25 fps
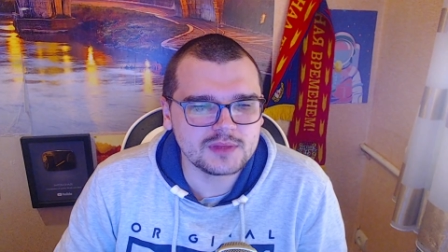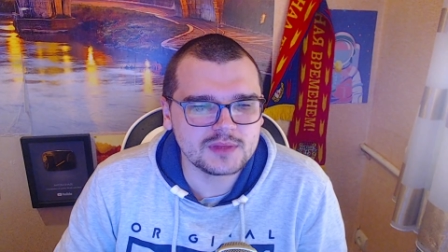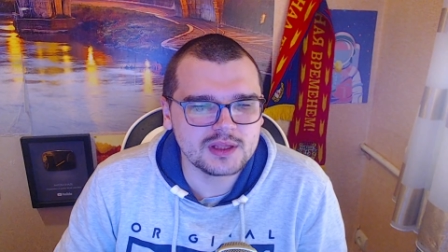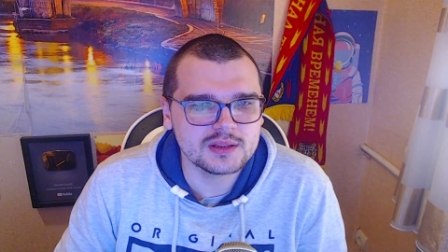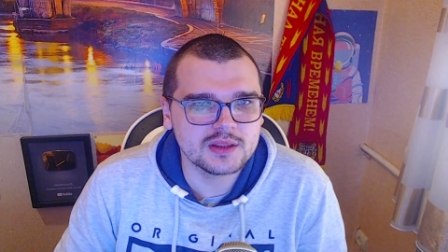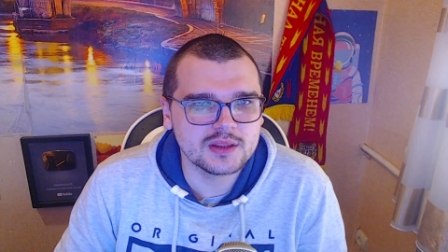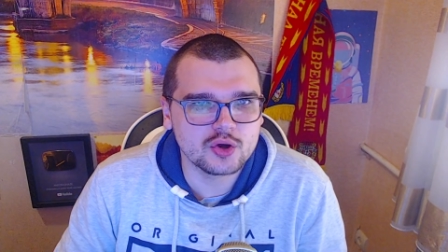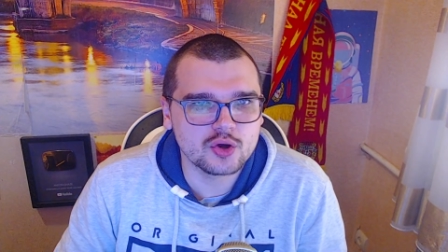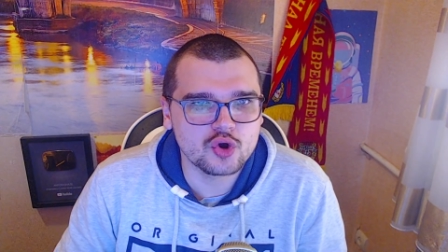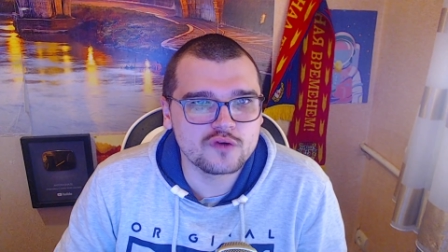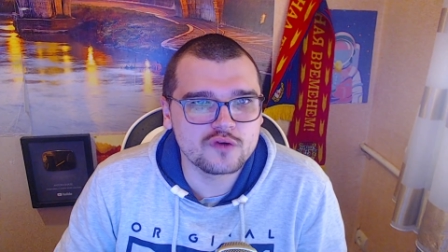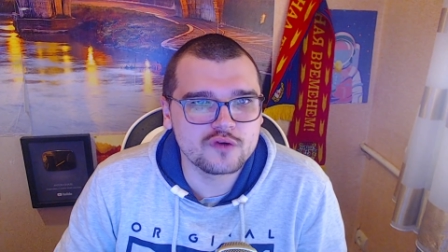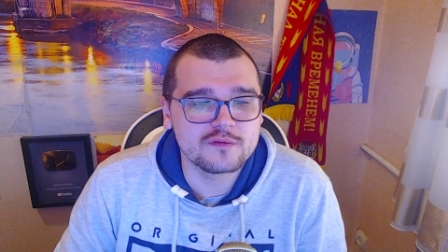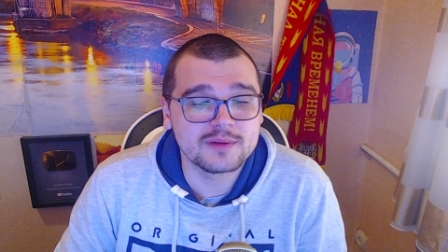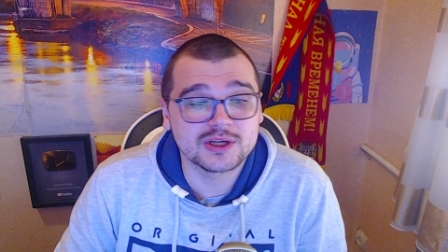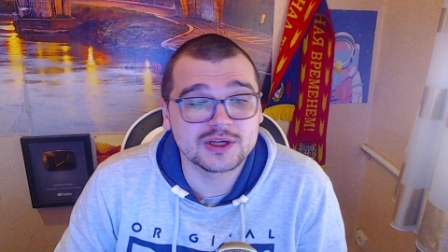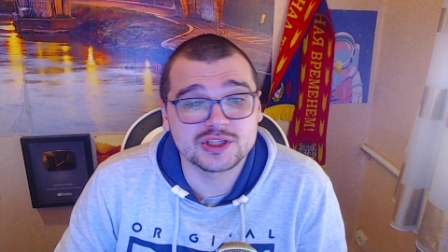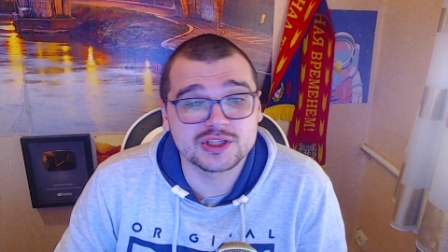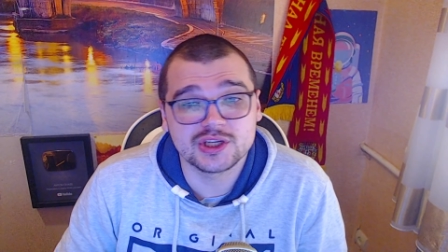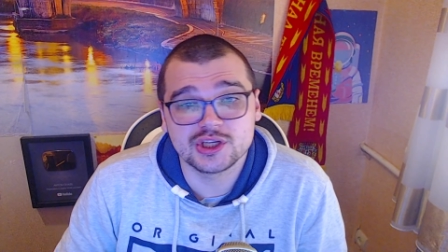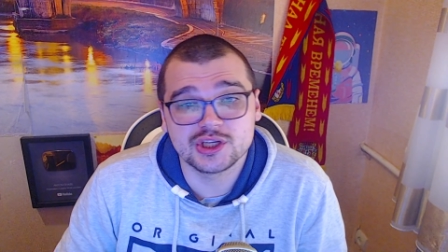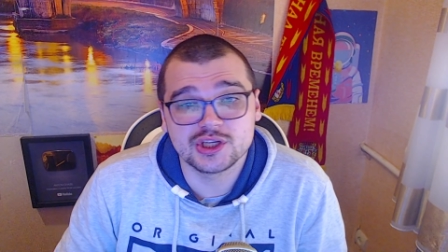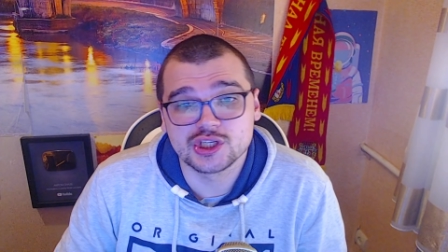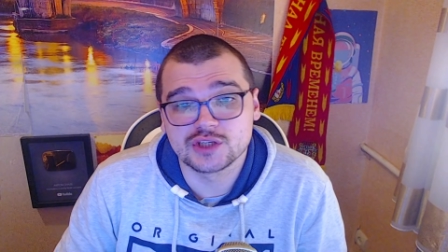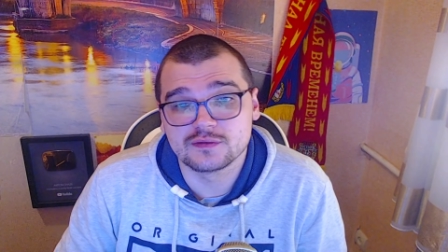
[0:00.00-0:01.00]
такого
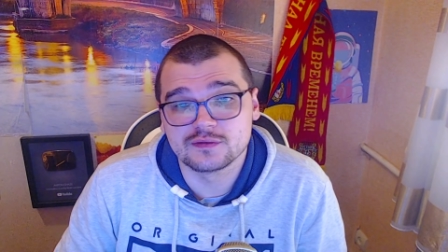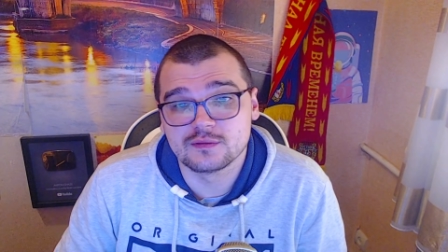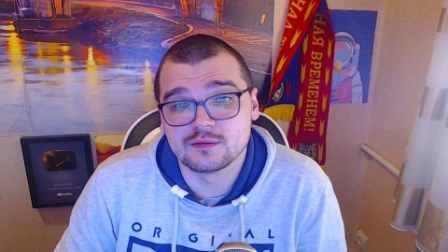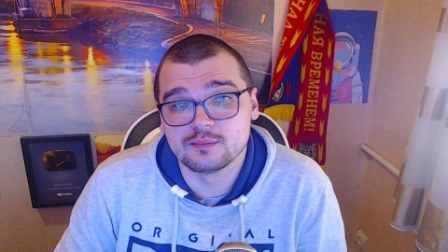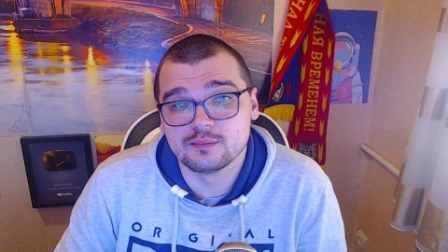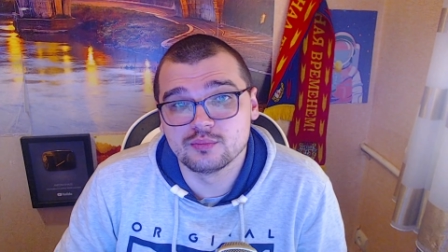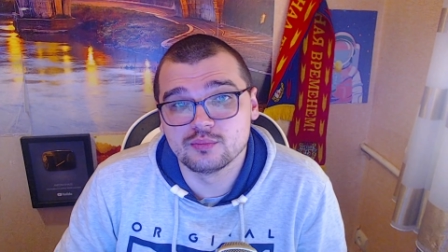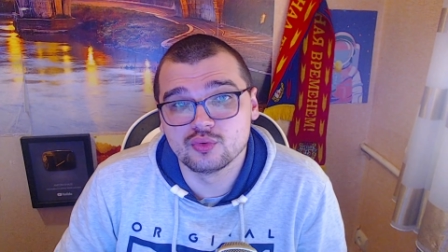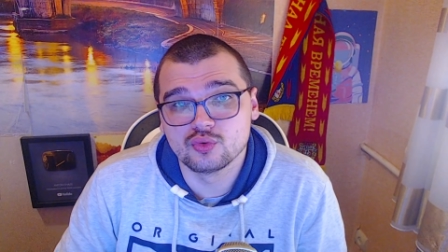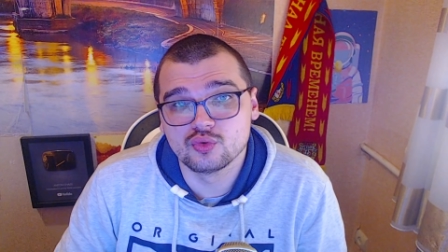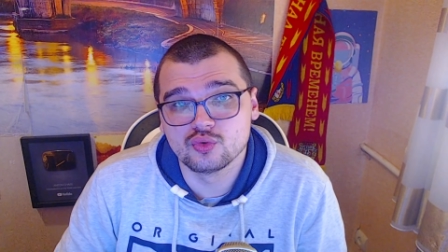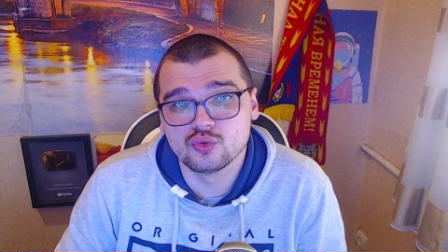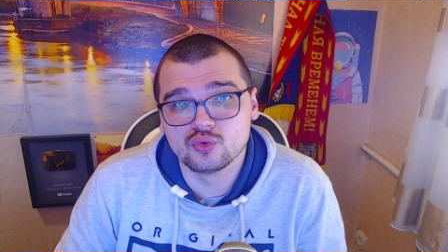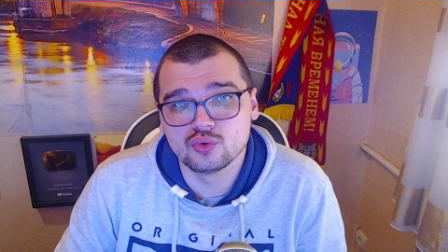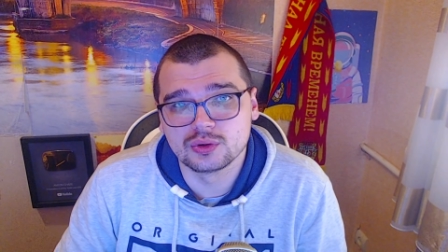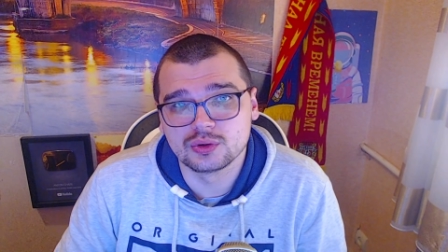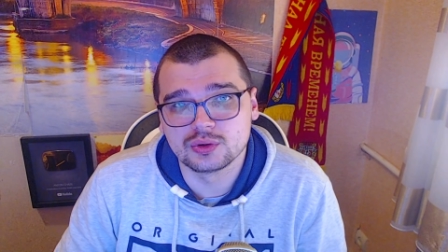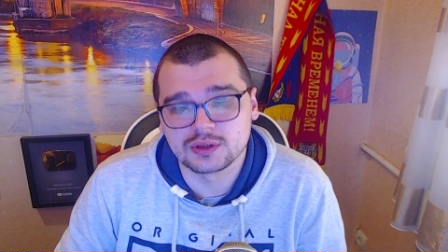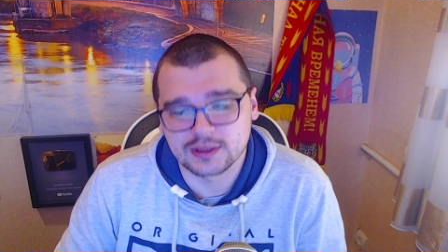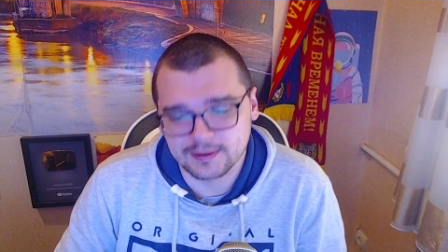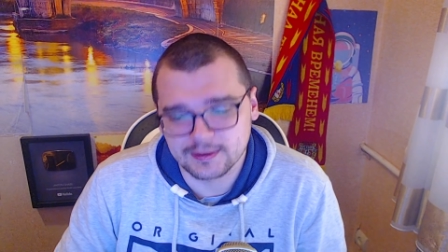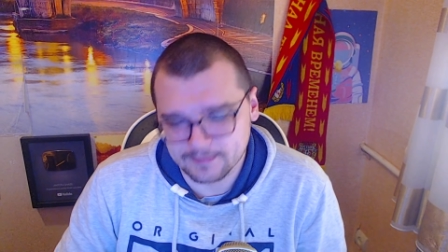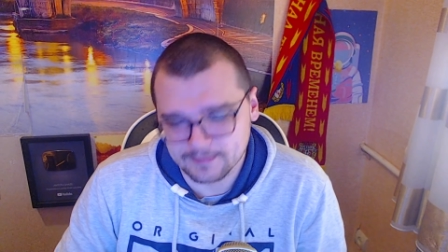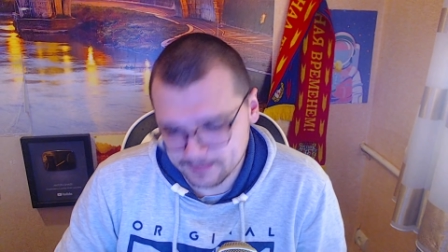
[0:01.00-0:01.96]
мощнейшего бугурта?